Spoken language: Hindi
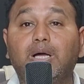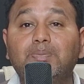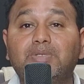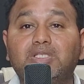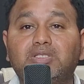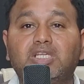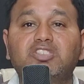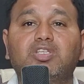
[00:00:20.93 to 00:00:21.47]
काम
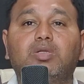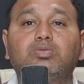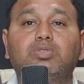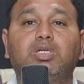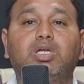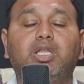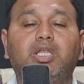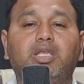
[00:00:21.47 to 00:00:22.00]
कितने सालों
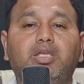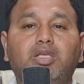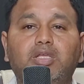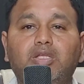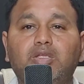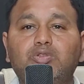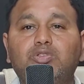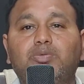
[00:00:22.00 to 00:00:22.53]
तक करेंगे
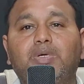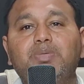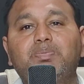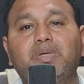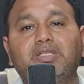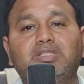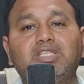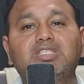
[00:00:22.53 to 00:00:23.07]
तो भाई
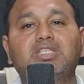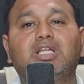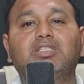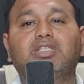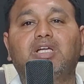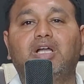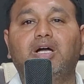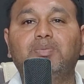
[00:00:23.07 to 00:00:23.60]
पैंतीस साल
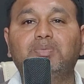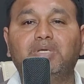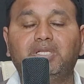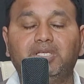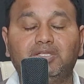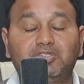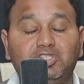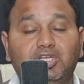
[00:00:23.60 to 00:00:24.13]
तक काम
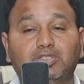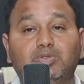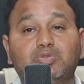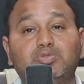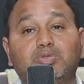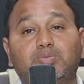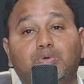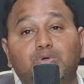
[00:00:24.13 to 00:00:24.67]
करेंगे जी हाँ
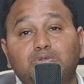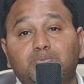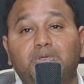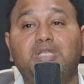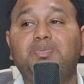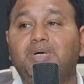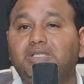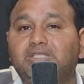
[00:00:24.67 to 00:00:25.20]
दोस्तों बहुत
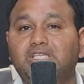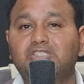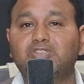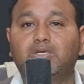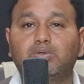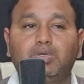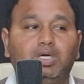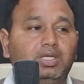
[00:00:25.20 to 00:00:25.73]
बड़ी बात है कि
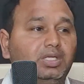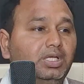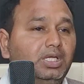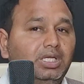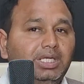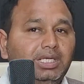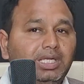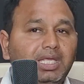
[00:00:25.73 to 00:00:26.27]
शाहरुख खान
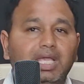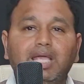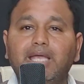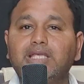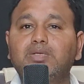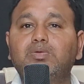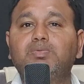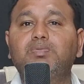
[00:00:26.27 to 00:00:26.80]
ने ये
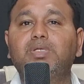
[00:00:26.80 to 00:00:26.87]
कहा कि वो